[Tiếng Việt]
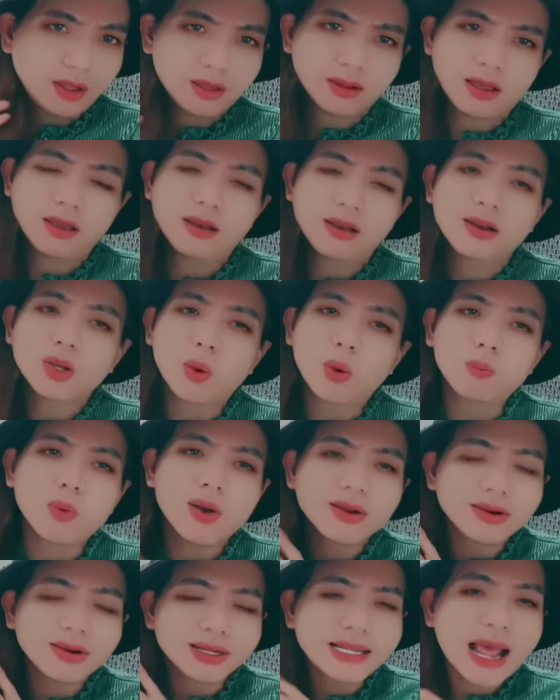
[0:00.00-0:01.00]
trời ơi cũng
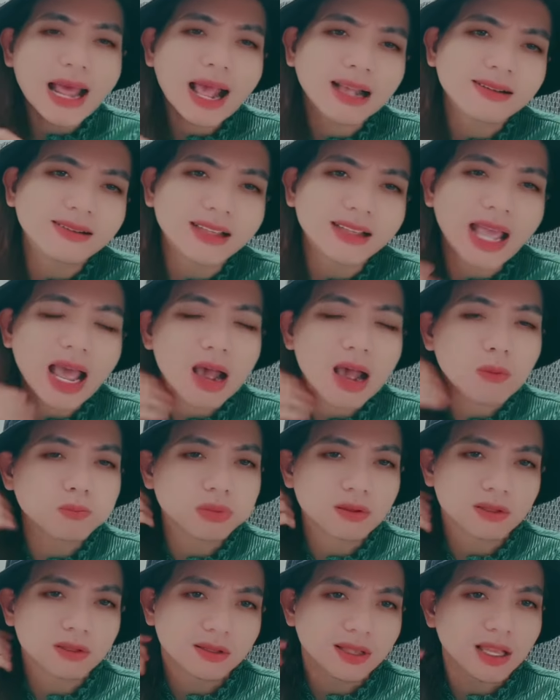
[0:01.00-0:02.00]
có người đăng người
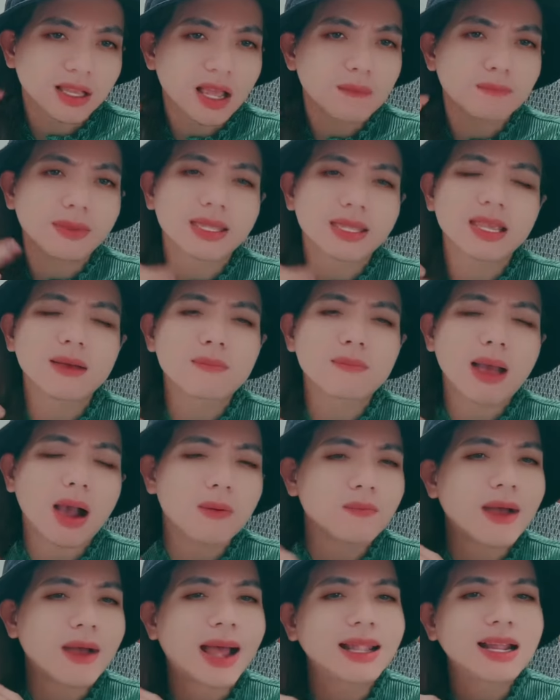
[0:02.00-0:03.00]
không chứ nhưng mà
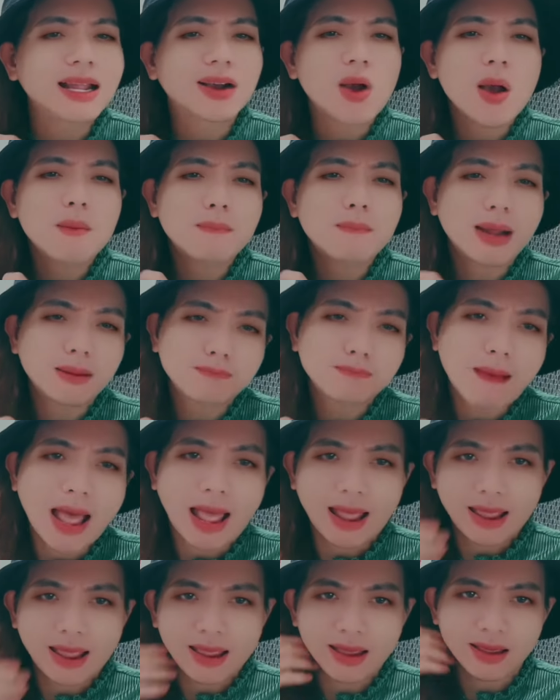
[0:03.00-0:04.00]
không phải là có một mình
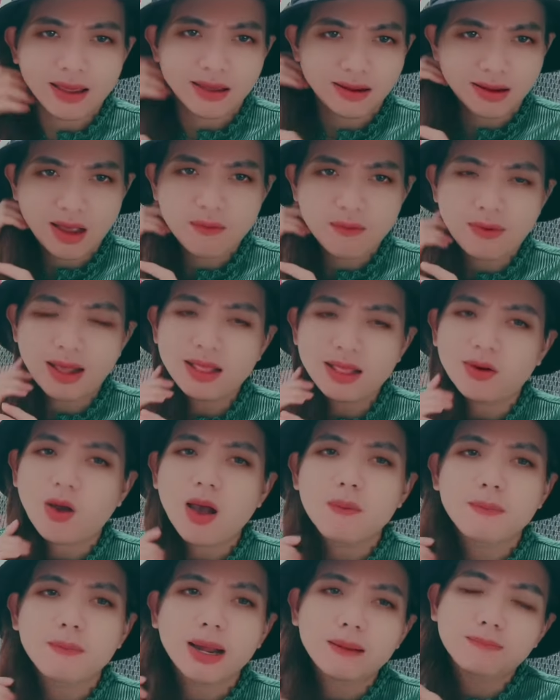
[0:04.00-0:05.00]
bả không phải là
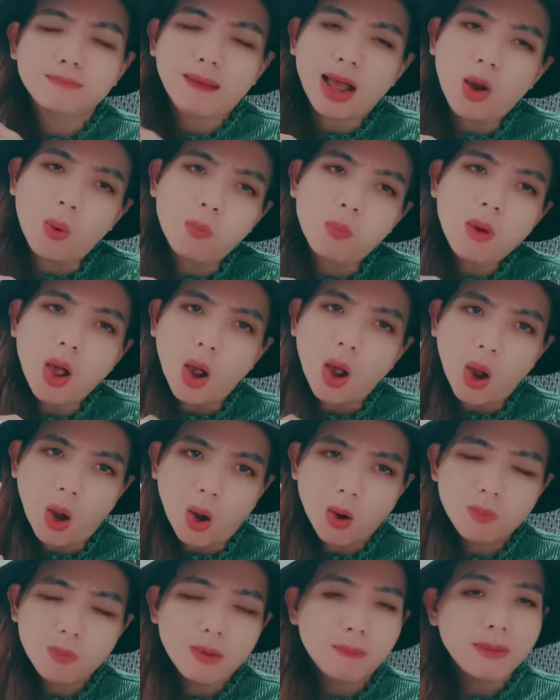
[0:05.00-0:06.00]
có một mình bà ủng
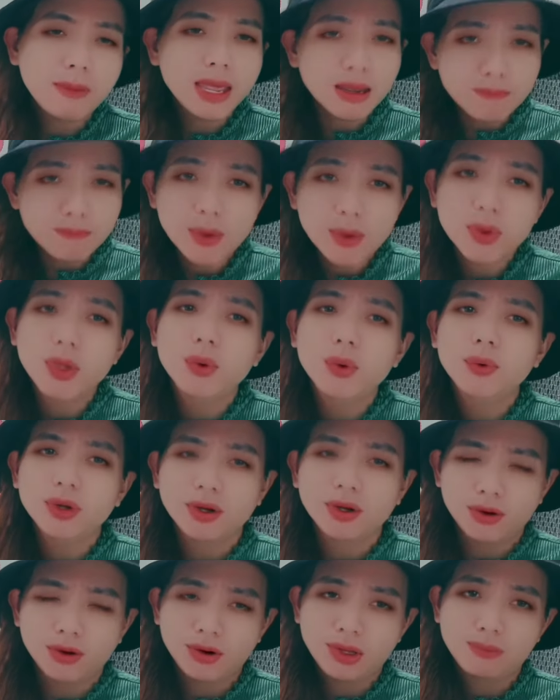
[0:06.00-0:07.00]
hộ mà biết bao nhiêu
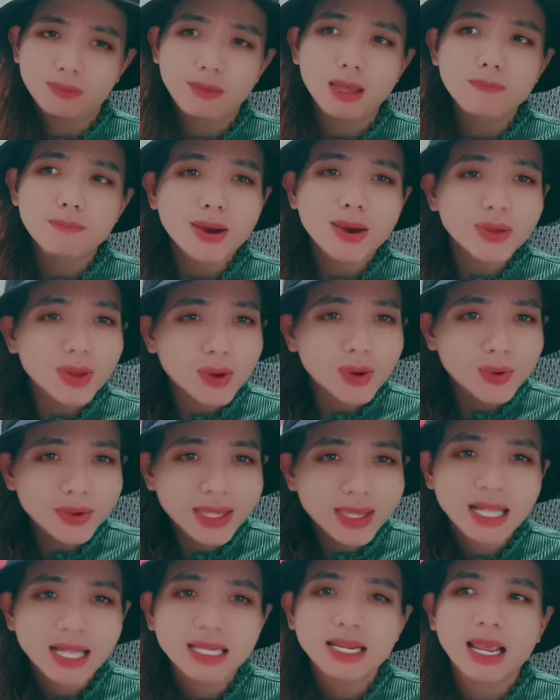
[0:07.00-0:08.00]
người biết bao nhiêu
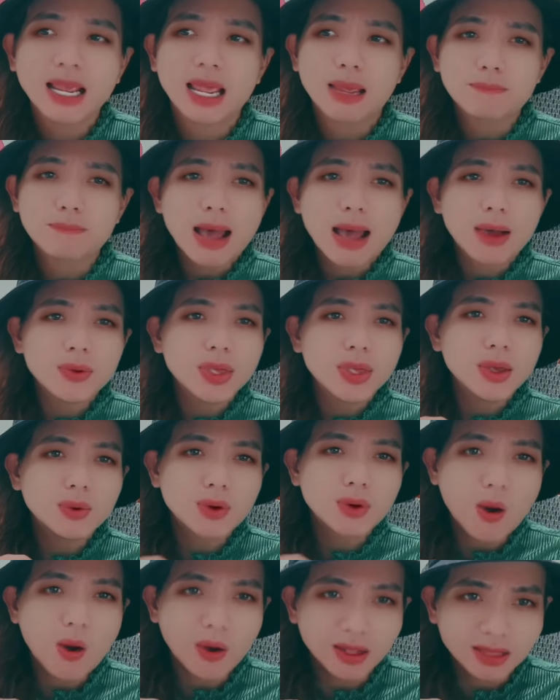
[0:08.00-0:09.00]
doanh nghiệp bao nhiêu
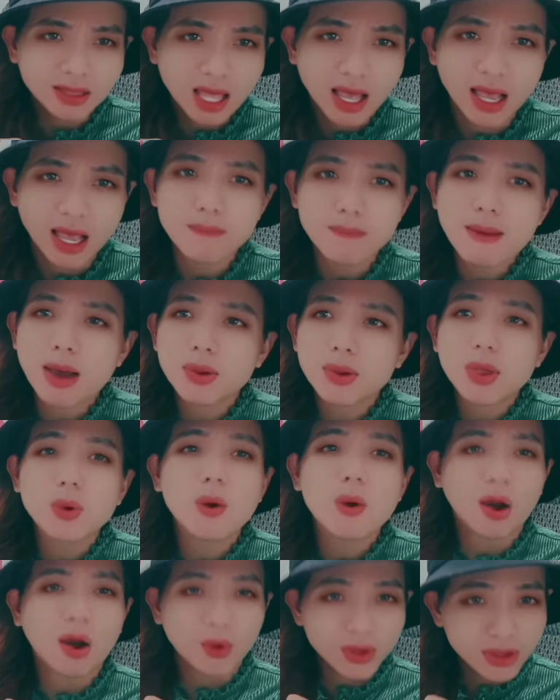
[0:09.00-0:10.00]
đoàn thể bao
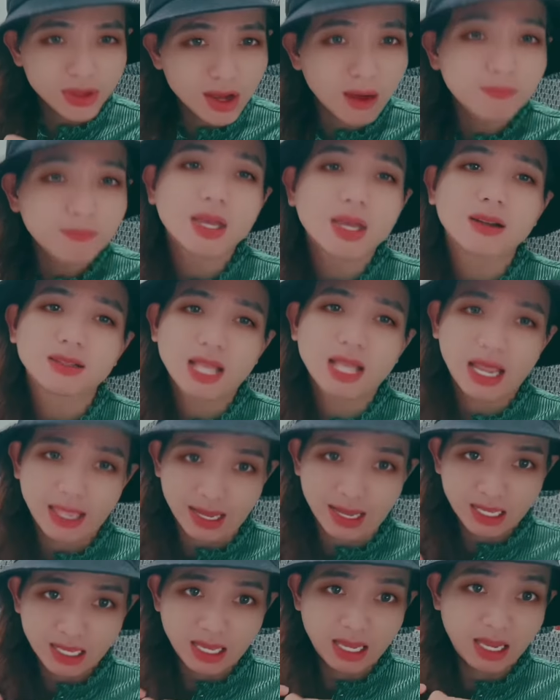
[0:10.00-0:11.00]
nhiêu hội nhóm từ
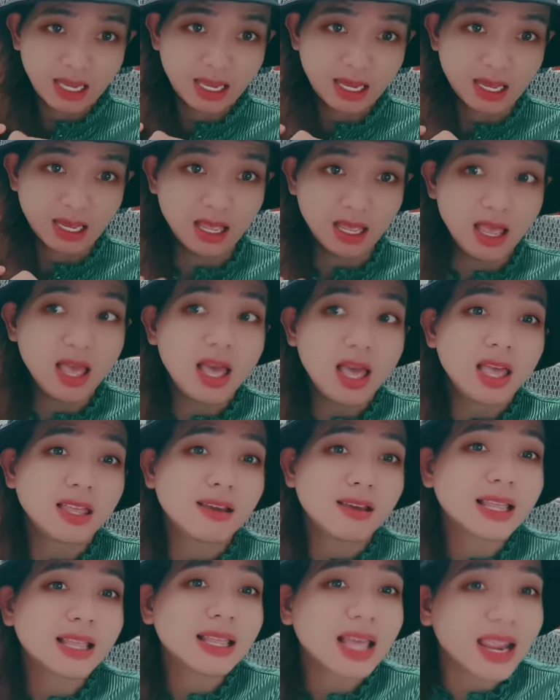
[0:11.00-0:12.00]
thiện kìa
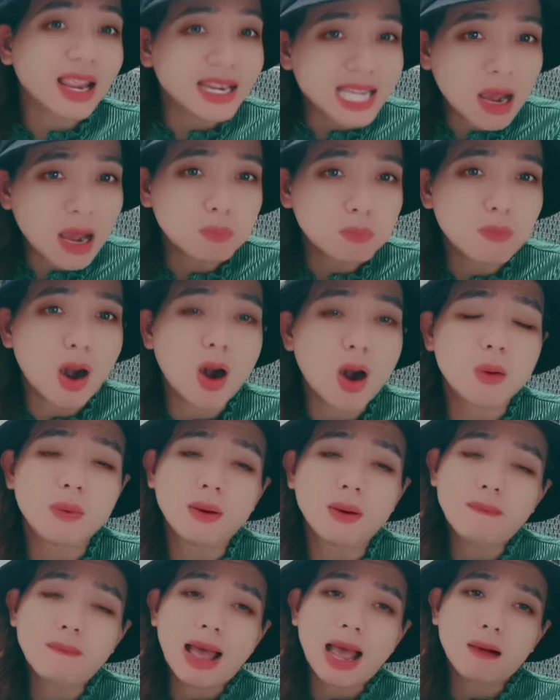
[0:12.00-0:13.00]
người ta thấy đồng bào
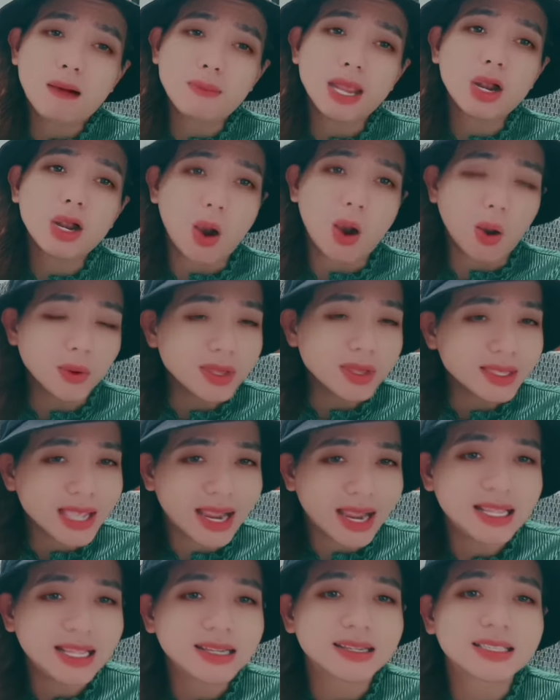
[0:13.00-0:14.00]
bị bào bị khổ như
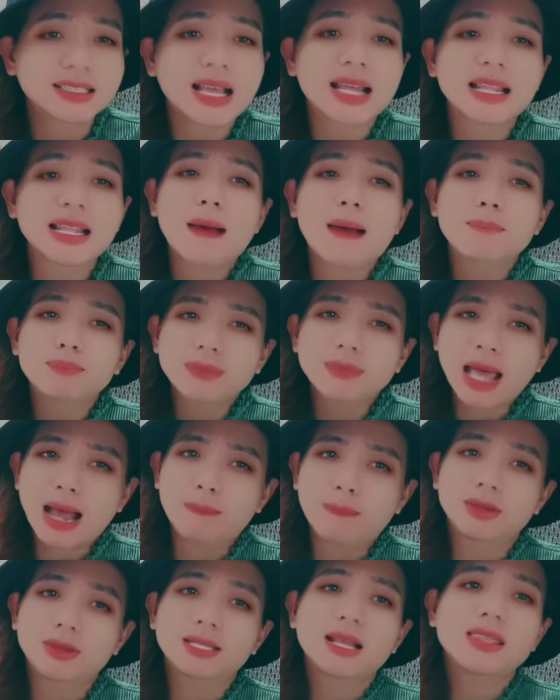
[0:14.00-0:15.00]
vậy là người ta âm
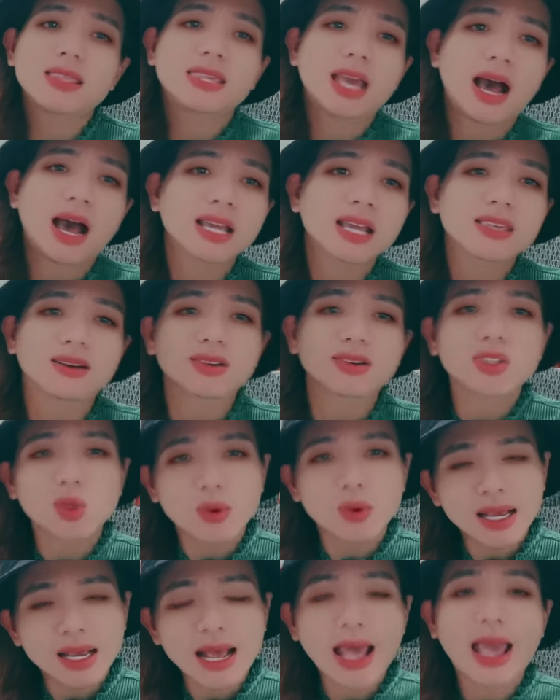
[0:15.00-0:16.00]
thầm người ta chở những
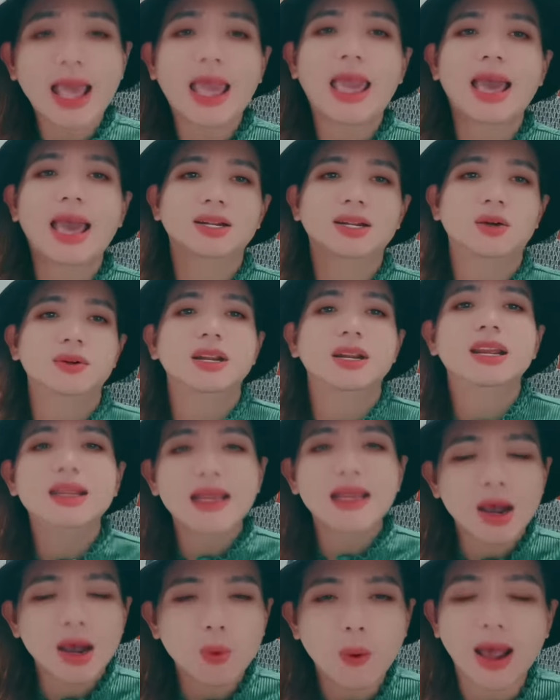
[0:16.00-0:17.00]
chuyến hàng rồi đi
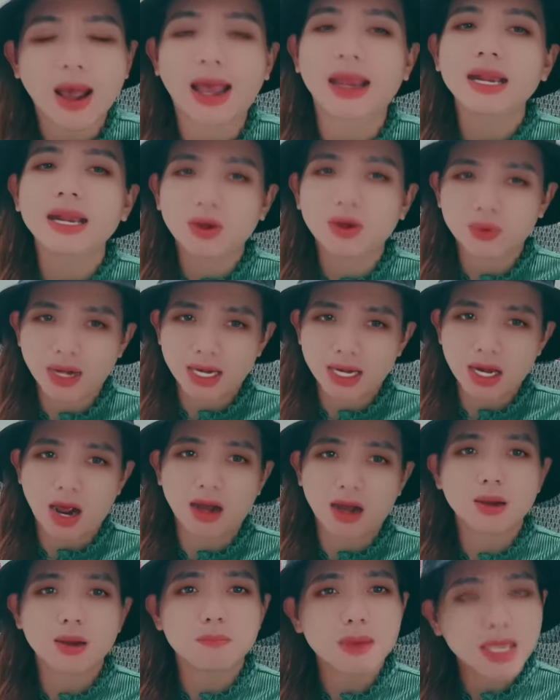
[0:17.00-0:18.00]
ra ngoài đâu này
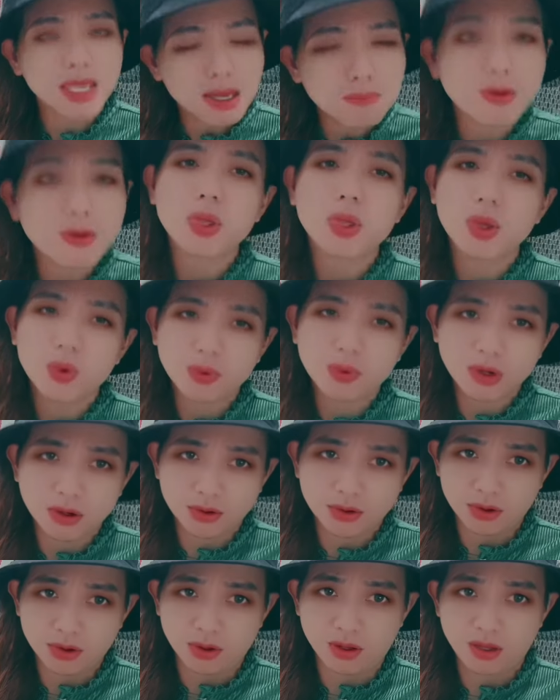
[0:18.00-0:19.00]
nọ đâu biết bao nhiêu
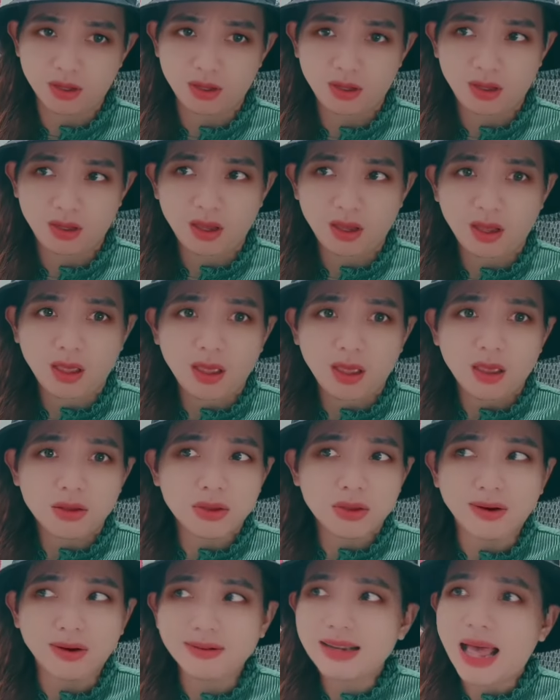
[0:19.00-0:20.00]
người
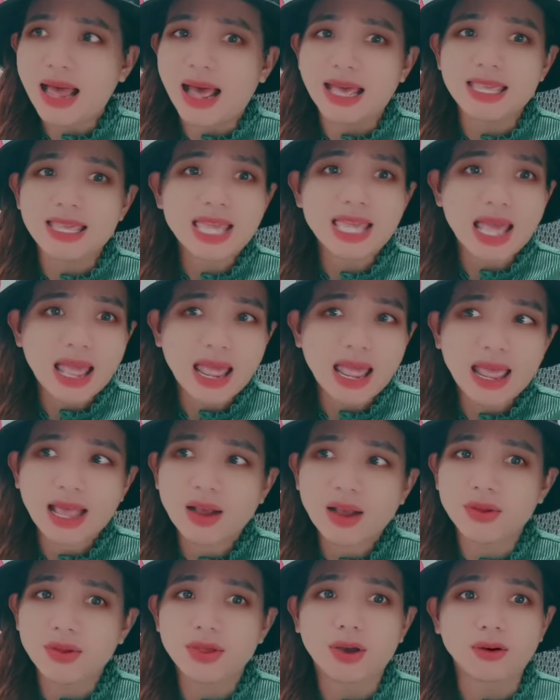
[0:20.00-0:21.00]
những đại gia
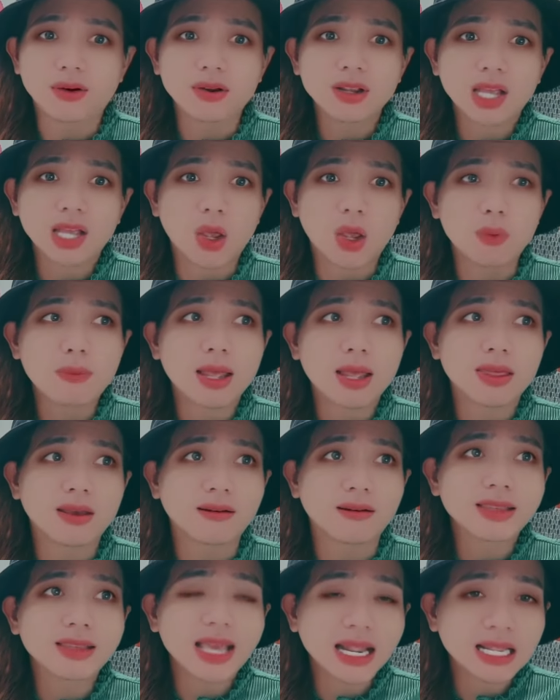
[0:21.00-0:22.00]
rồi những kiểu mà
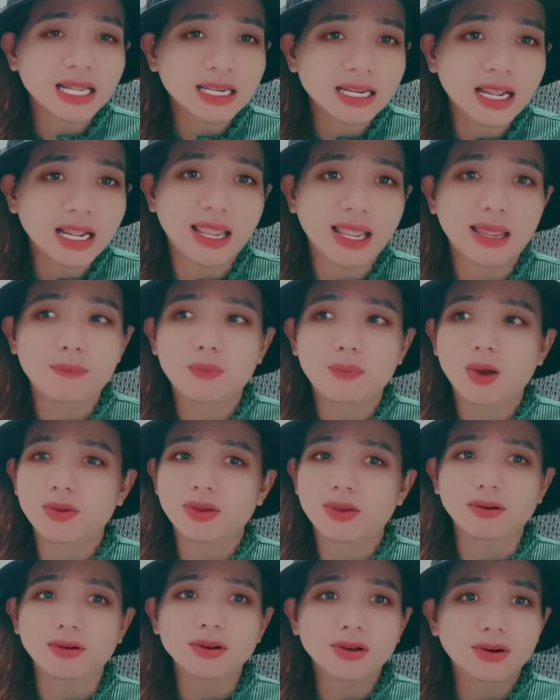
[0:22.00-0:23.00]
những doanh nghiệp rồi
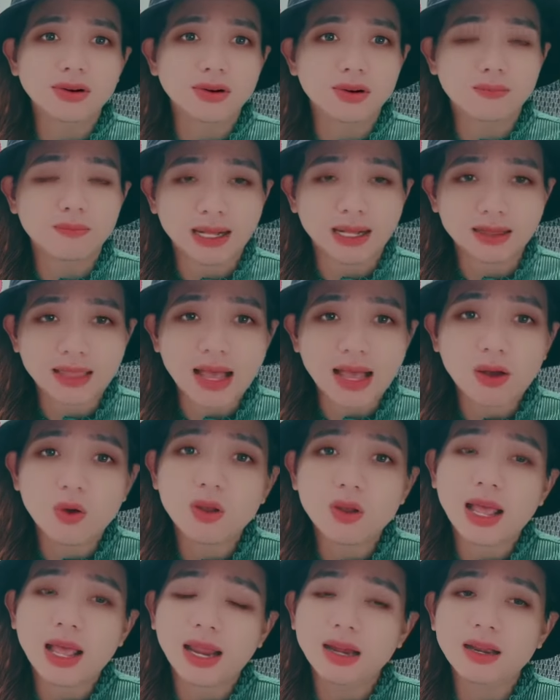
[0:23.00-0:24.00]
những người mà người ta có
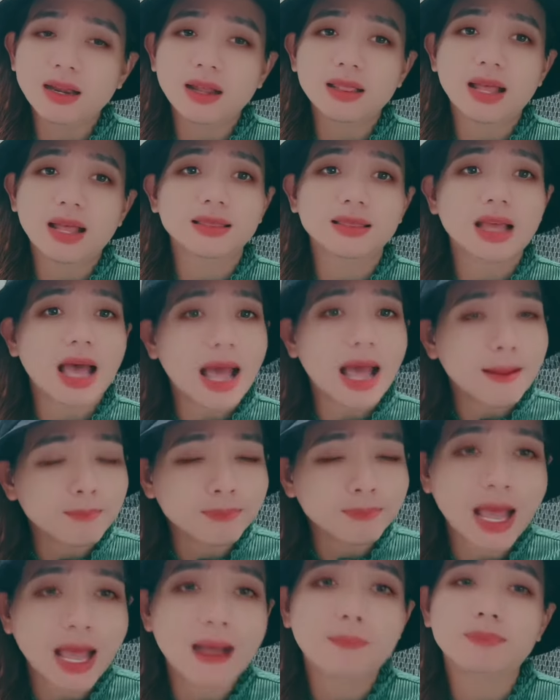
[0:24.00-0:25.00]
ấy đó là người ta
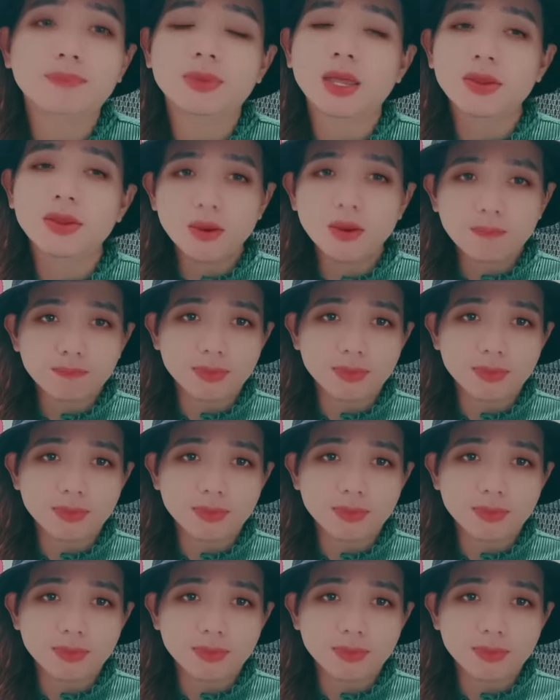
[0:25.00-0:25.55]
âm thầm người ta giúp